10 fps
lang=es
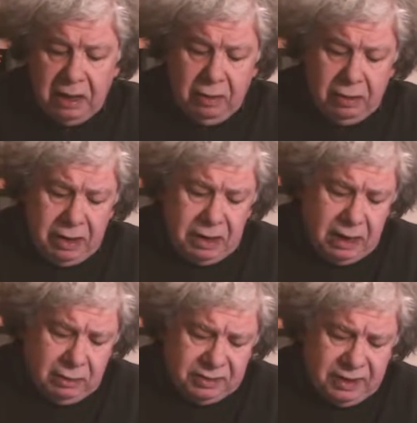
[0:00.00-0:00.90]
Bueno, ella
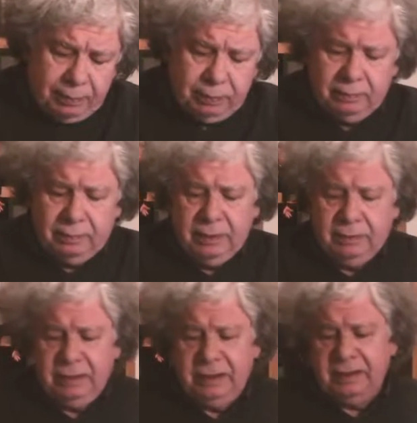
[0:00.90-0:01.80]
no sé, pues,
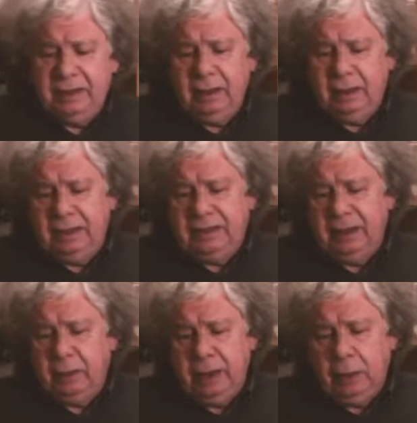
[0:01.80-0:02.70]
dice,
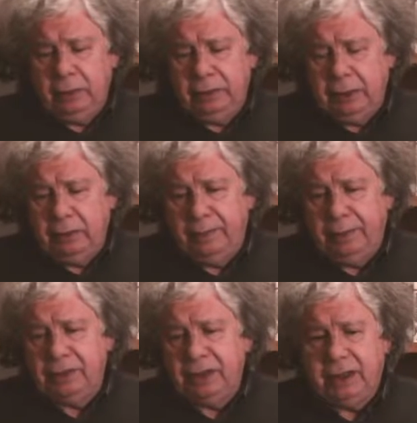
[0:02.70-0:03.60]
decía uno de los, de los
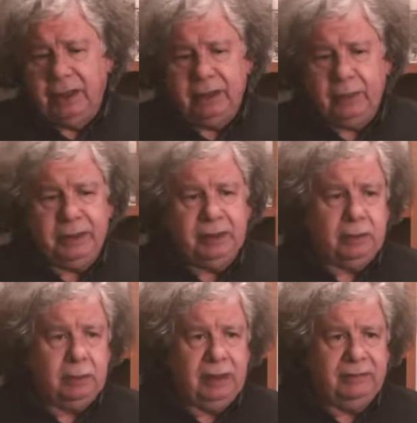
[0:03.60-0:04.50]
reproches que ella cuenta
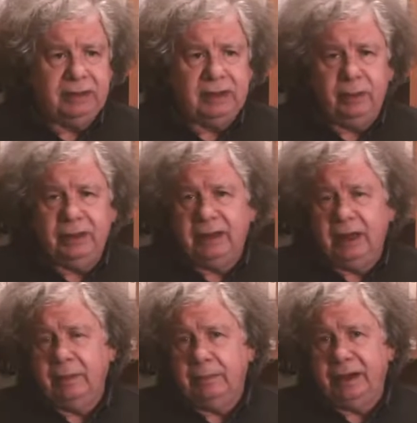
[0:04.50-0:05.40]
con una fuerza policial
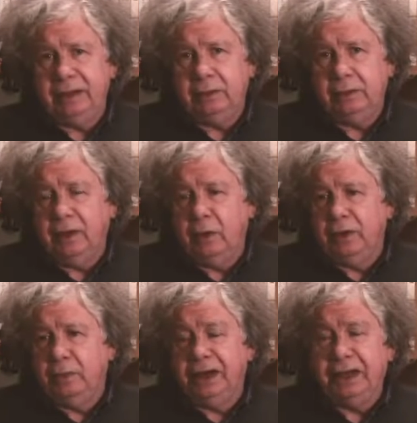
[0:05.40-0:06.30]
en el paraíso de más o
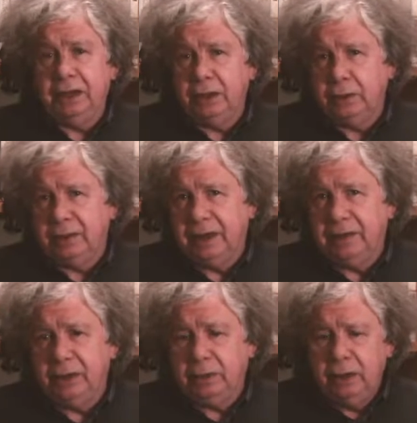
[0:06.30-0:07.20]
menos 1.500
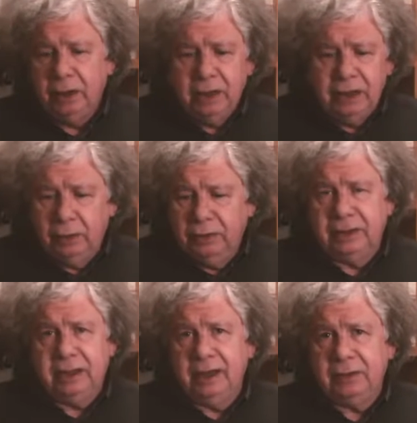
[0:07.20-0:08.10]
carabineros y dónde
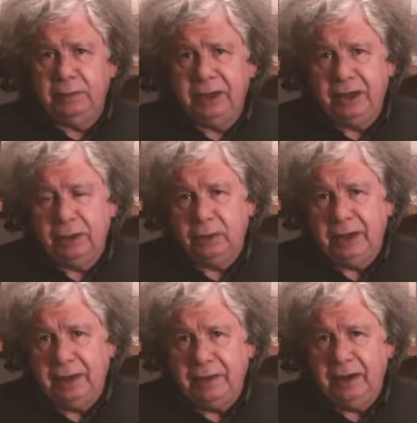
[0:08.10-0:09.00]
estaban esos 1.500
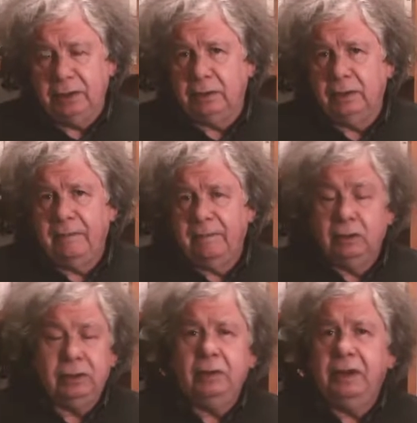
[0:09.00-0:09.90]
carabineros.
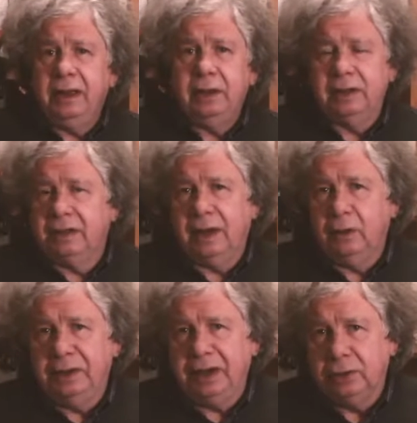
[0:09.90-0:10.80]
No tengo idea dónde estaban
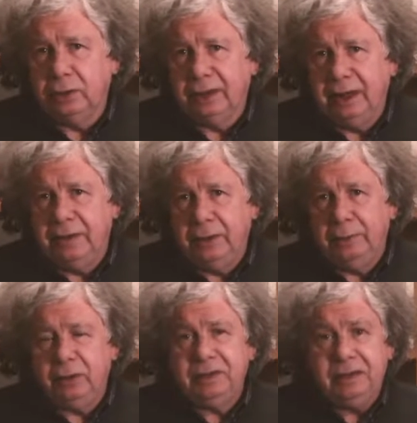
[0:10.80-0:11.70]
los 1.500 carabineros,
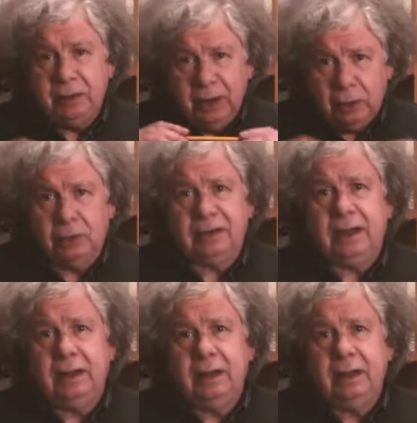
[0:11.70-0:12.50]
pero sí sé una cosa.